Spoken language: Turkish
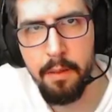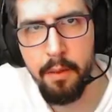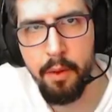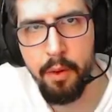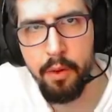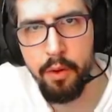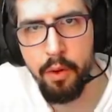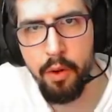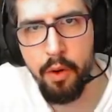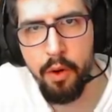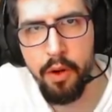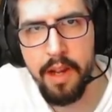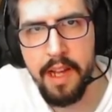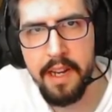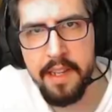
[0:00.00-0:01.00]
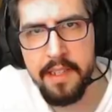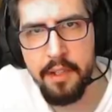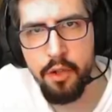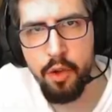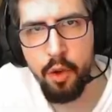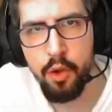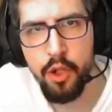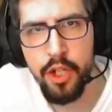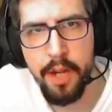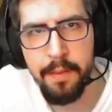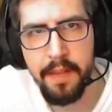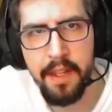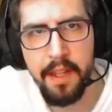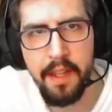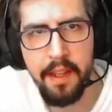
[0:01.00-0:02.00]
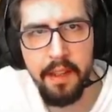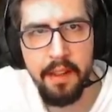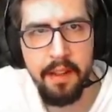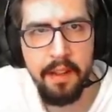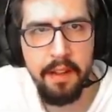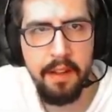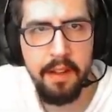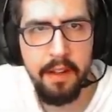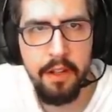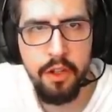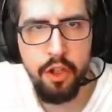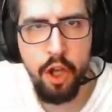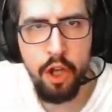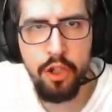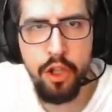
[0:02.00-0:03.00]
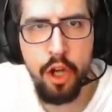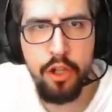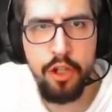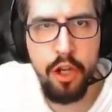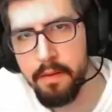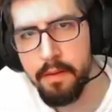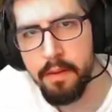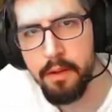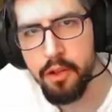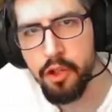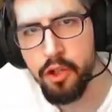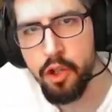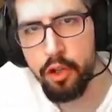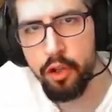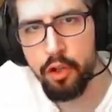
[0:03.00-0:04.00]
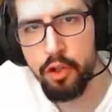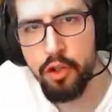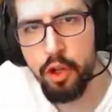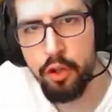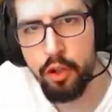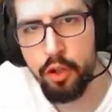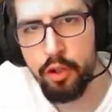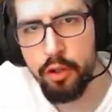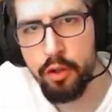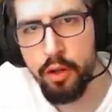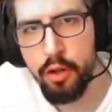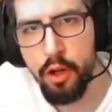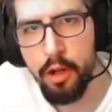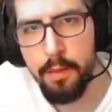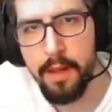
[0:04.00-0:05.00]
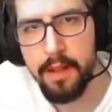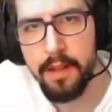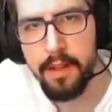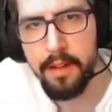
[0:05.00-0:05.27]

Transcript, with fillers: Onu oraya nasıl sokacağım Abi, ki? 7 tane daha sok, Öyle. sok sok Soktuk soktuk. Olmadı.